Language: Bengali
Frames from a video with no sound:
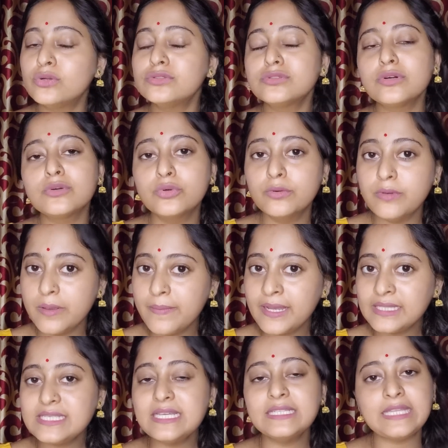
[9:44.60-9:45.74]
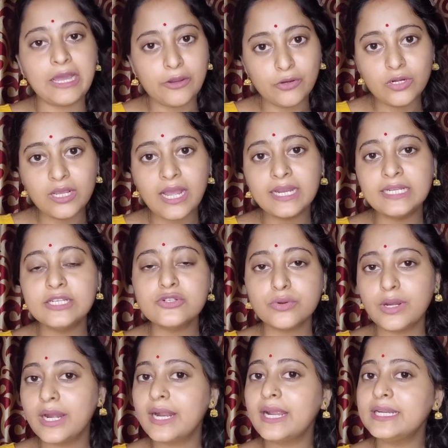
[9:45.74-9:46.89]
এখনও তো খুবই বাচ্চা তাও ওর কানে
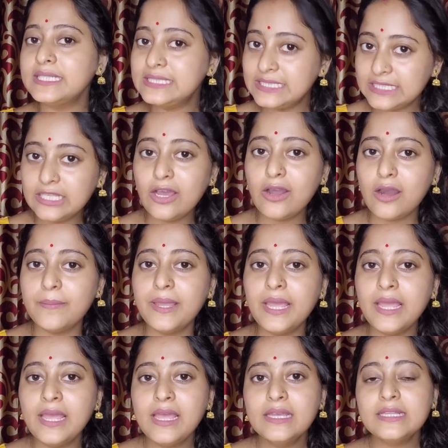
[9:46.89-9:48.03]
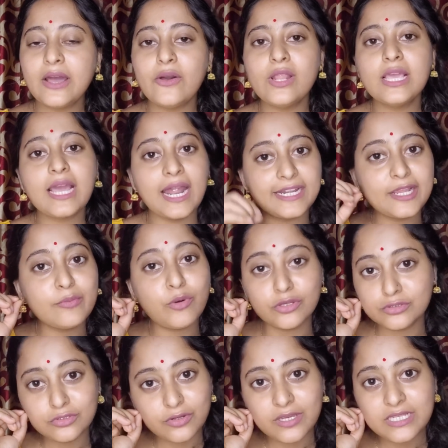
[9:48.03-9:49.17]
সোনার কানে দিতে হবে নাহলে কানটা
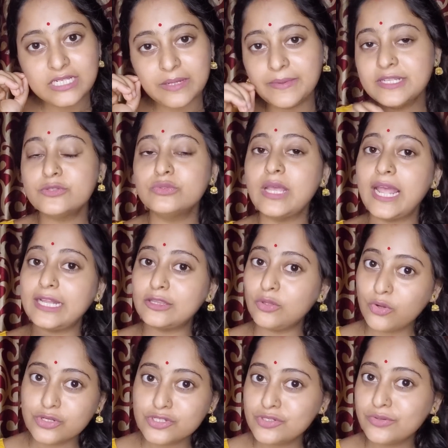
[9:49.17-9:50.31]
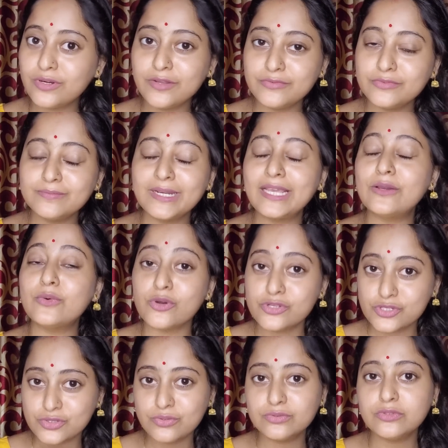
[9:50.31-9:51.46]
বন্ধ হয়ে যাবে যেহেতু এত কষ্ট করে মানে
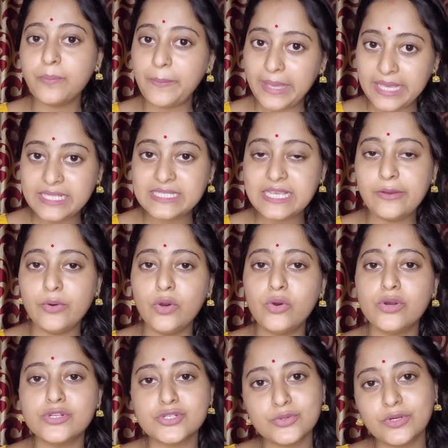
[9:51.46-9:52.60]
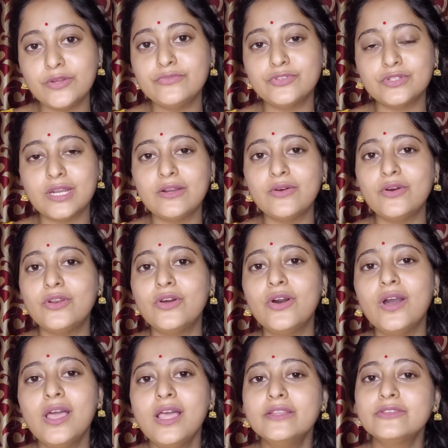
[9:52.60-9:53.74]
কষ্ট তো পেয়েছে ও কষ্ট করে ফোটানো হলো
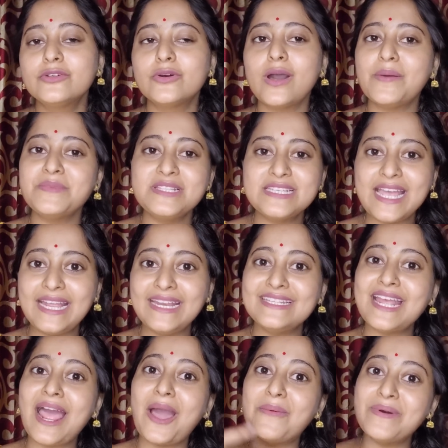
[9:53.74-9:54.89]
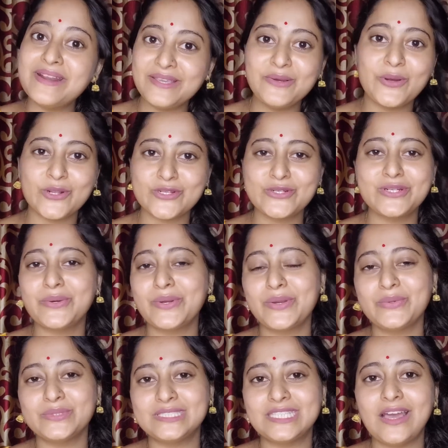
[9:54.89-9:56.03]
তো আমি চাই না যে আবার এই কষ্টটা
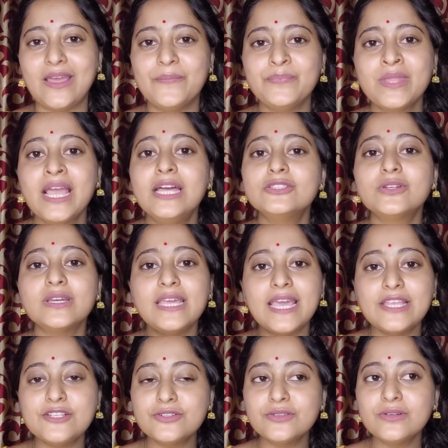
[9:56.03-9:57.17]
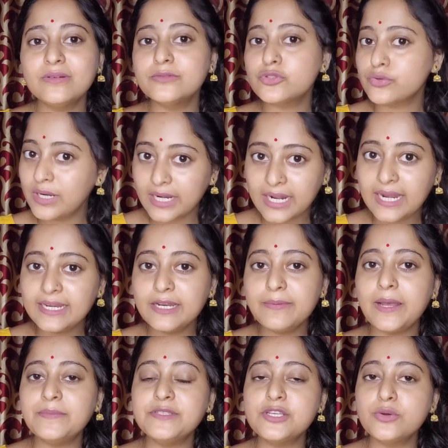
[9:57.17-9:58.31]
ওকে করতে হয় তো এই জন্য সোনার কানের
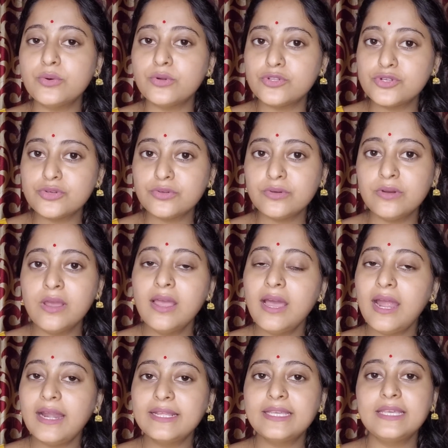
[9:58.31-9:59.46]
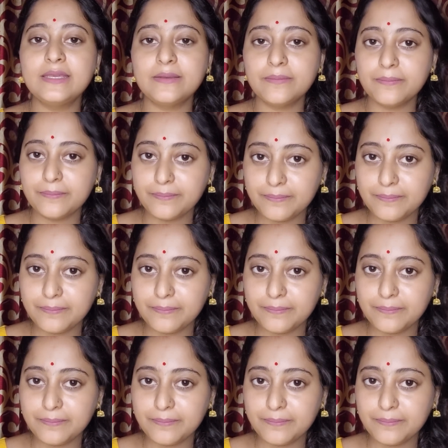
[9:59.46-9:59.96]
ভাবছি ওর জন্য আর কি